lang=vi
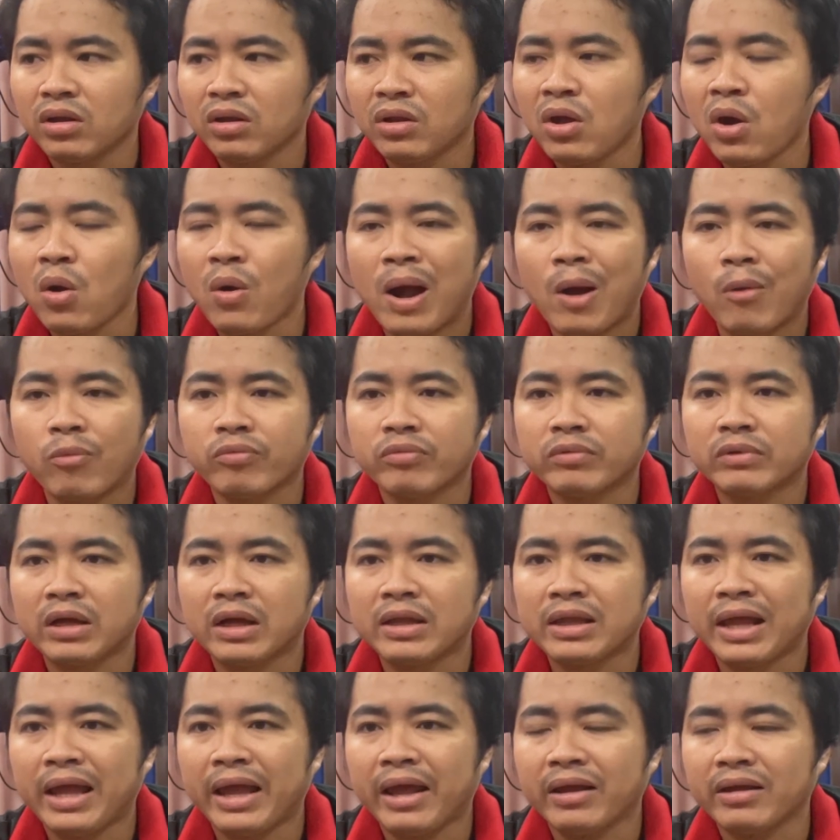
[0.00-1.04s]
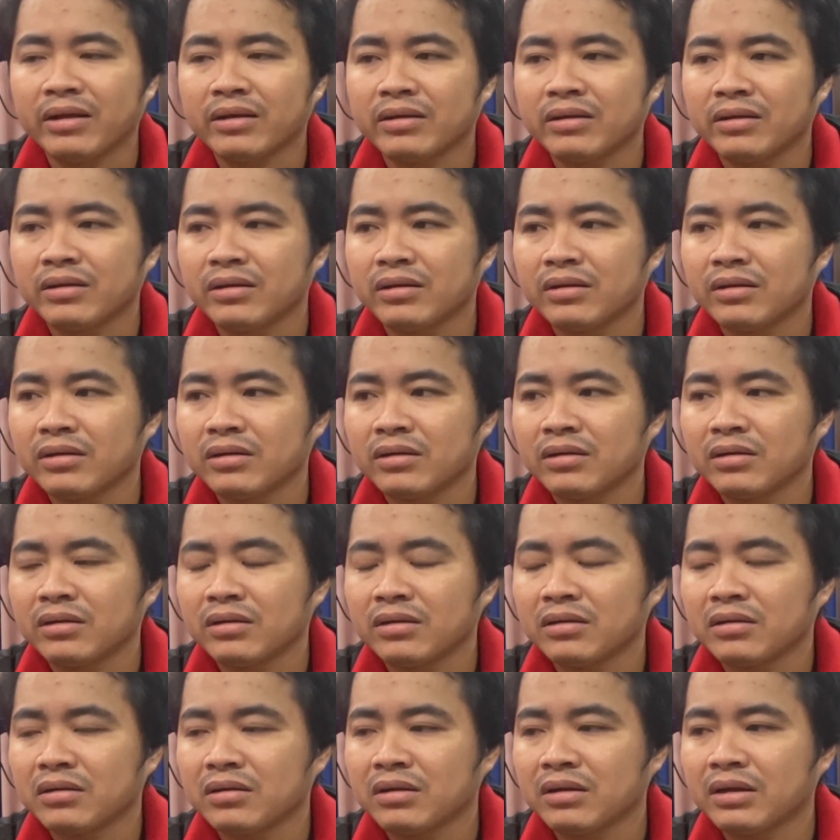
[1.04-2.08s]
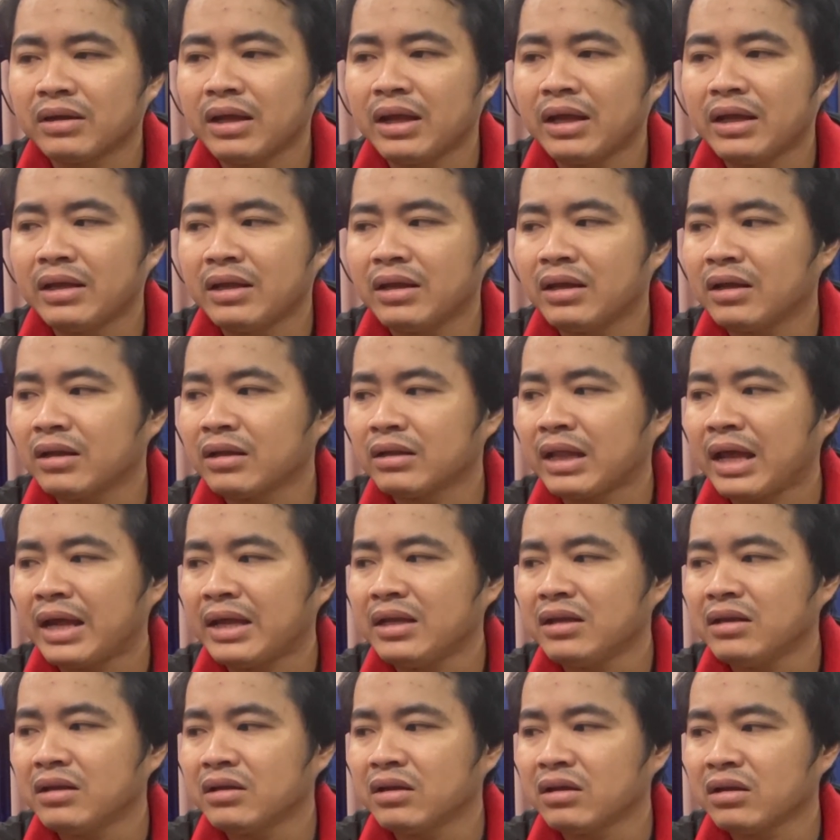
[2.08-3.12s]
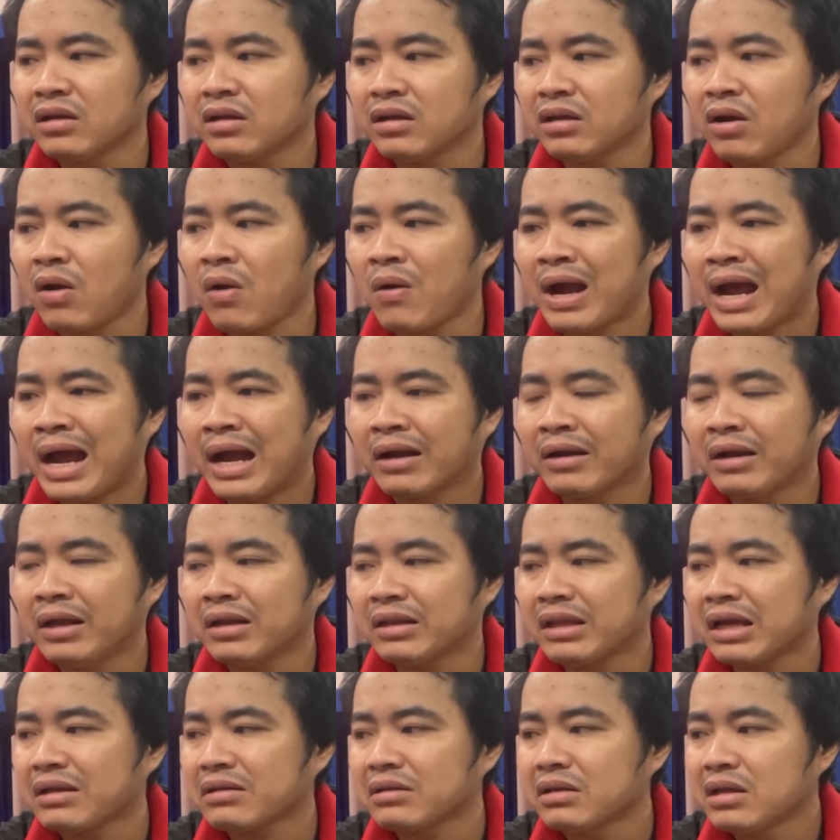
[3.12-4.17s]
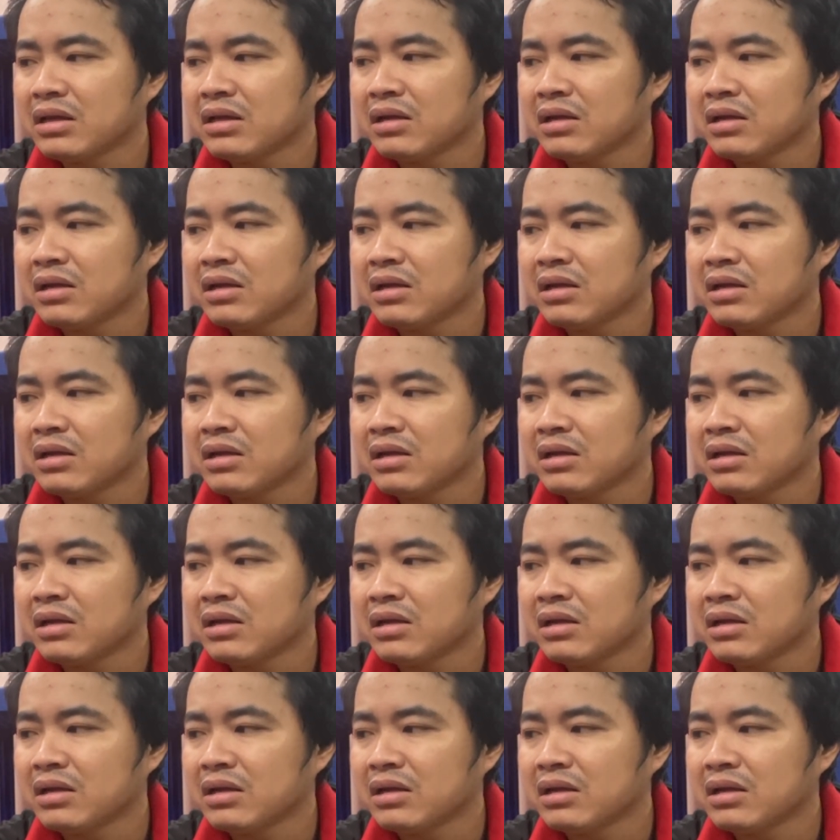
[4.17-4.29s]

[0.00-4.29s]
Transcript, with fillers: vô học thời gian cái ờ, thấy ngon ăn nghĩa là chắc